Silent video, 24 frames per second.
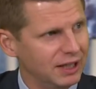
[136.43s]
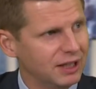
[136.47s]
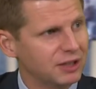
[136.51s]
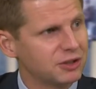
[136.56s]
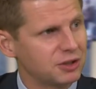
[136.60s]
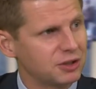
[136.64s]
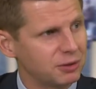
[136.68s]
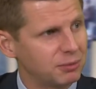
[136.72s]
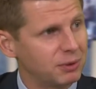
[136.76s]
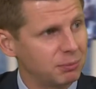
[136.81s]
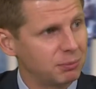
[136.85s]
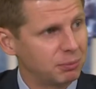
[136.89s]

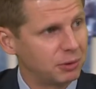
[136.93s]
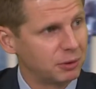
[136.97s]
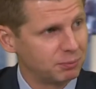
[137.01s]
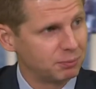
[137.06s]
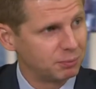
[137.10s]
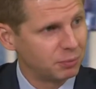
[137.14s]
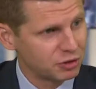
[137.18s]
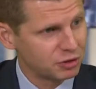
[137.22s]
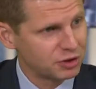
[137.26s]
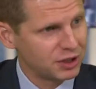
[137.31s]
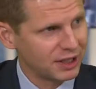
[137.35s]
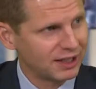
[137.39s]
Trzeba po,
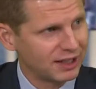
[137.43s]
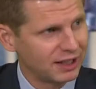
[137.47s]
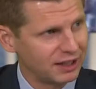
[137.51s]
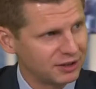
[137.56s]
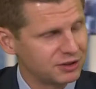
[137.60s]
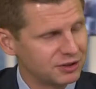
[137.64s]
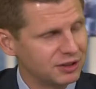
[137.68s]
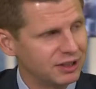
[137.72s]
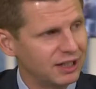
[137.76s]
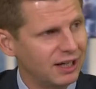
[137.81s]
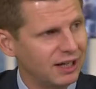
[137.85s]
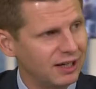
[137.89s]

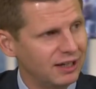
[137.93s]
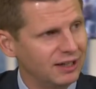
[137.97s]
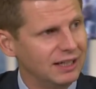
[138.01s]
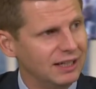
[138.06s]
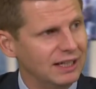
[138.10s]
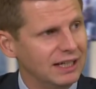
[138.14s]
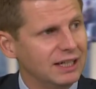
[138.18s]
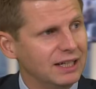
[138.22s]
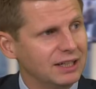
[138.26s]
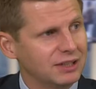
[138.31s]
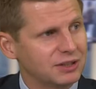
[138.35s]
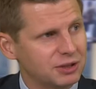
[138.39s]
poczekać, na,
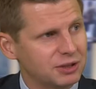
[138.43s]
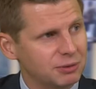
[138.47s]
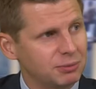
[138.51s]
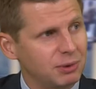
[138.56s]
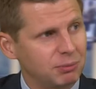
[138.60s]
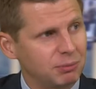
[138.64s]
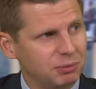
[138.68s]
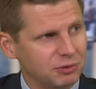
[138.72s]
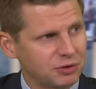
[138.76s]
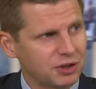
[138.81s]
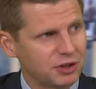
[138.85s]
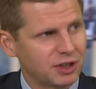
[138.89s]

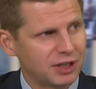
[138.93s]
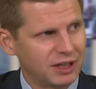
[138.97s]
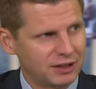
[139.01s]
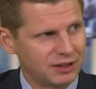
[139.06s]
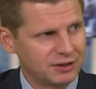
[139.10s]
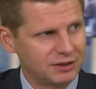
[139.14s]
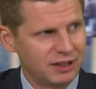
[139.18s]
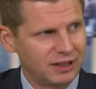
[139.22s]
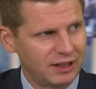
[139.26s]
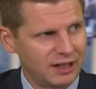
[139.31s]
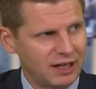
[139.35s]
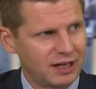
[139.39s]
trzeba
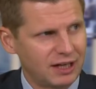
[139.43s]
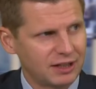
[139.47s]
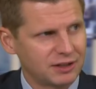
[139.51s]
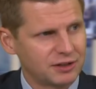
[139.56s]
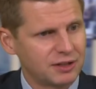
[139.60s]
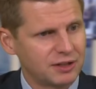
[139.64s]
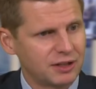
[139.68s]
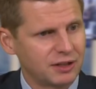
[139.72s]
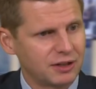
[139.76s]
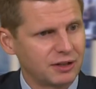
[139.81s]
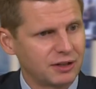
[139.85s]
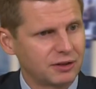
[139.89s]
poczekać na
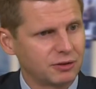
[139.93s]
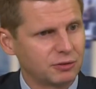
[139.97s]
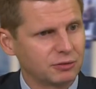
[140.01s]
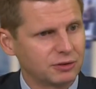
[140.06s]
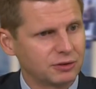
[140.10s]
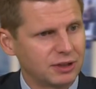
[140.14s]
reakcję rynku.